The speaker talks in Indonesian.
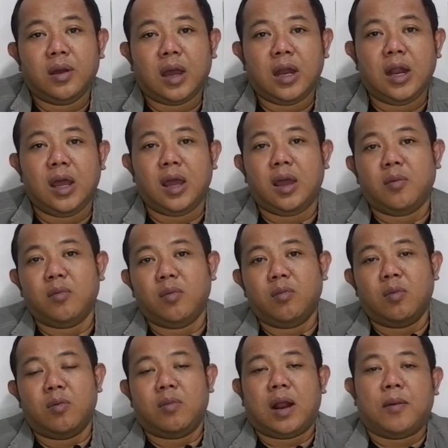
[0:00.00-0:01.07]
ada
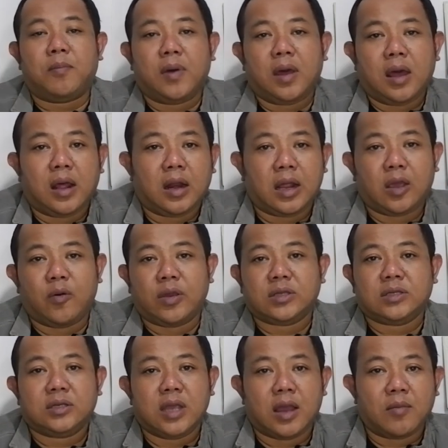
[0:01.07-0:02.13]
beberapa
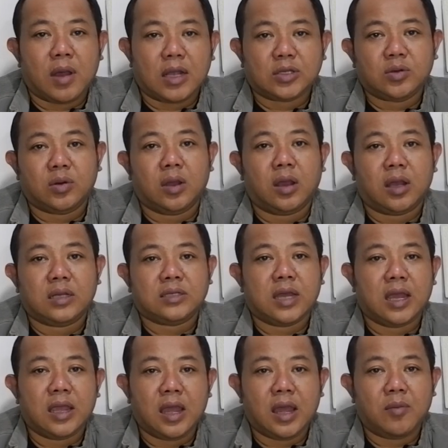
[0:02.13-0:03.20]
request yang masuk ke
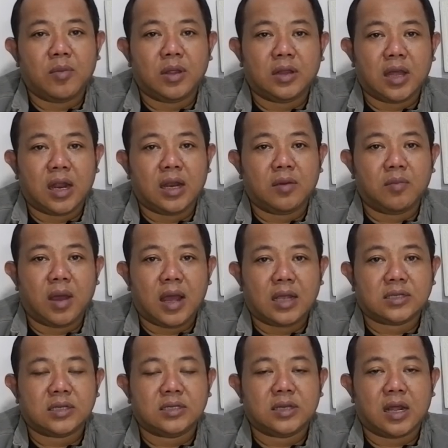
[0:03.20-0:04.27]
saya minta
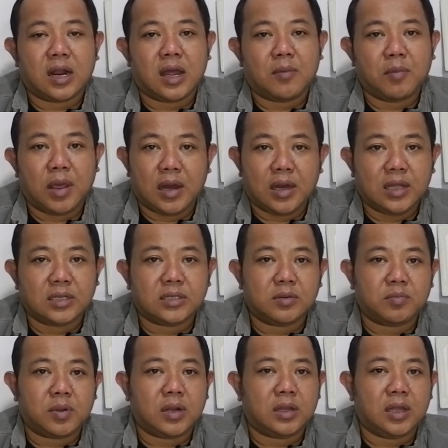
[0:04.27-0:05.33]
dibahas secara medis
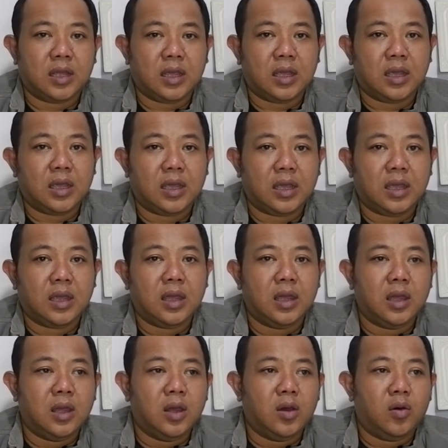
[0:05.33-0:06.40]
seperti
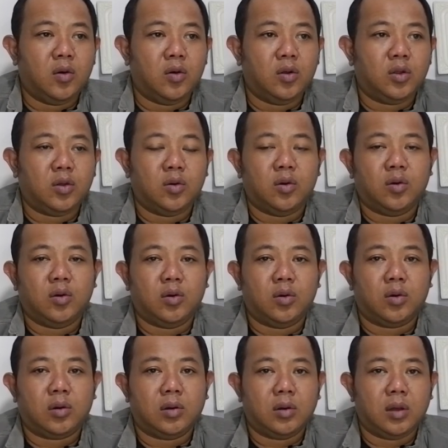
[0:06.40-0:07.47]

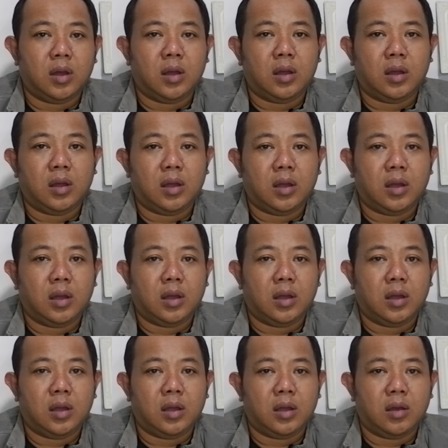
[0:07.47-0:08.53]
untuk
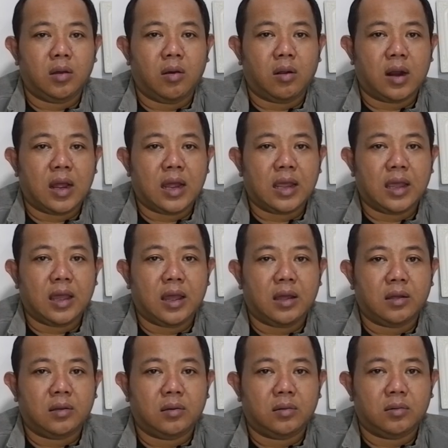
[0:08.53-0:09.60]
uh, orang
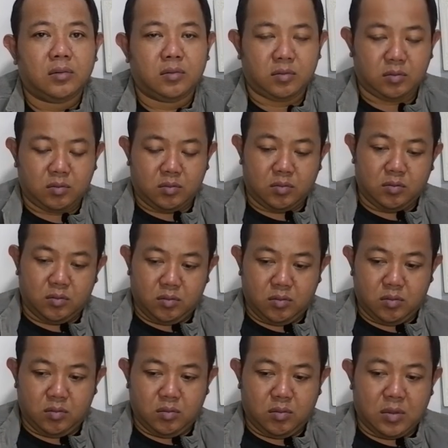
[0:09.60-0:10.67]
yang
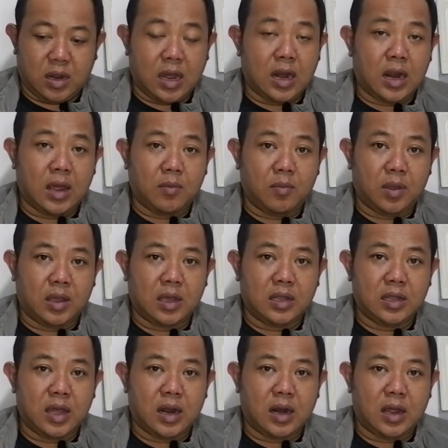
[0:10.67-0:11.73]
mengalami
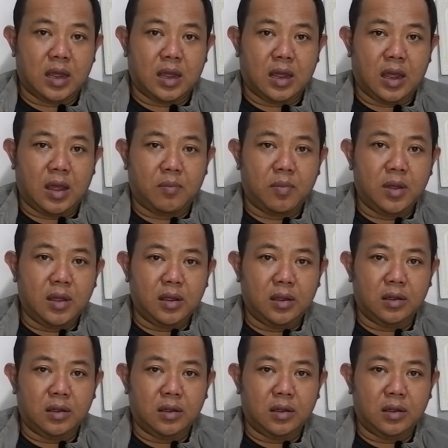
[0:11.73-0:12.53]
gejala apa